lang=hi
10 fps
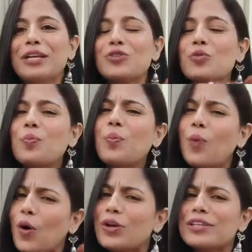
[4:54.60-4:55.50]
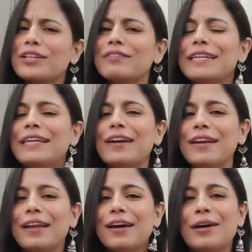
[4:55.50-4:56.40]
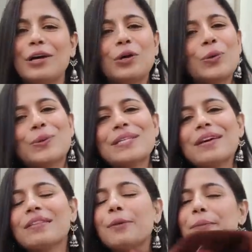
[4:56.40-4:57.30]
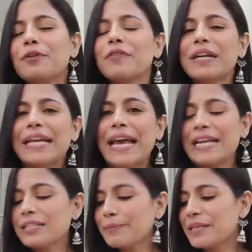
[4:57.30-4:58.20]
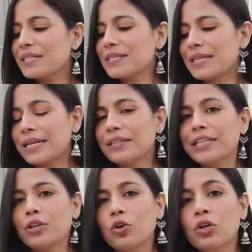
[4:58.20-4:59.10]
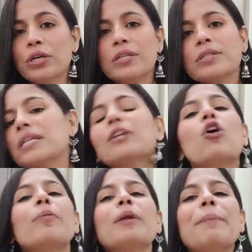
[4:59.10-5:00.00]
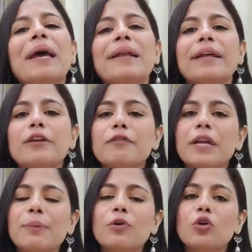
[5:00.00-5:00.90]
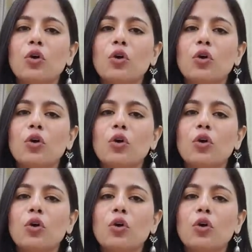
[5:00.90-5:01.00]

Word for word: भी ना जो बहुत ज़्यादा वाली ठंड है ना उसके अंदर परफेक्ट है ऐसे पीसेज हैं ये तीनों जिनको आपने पहन लिया ना फिर आपको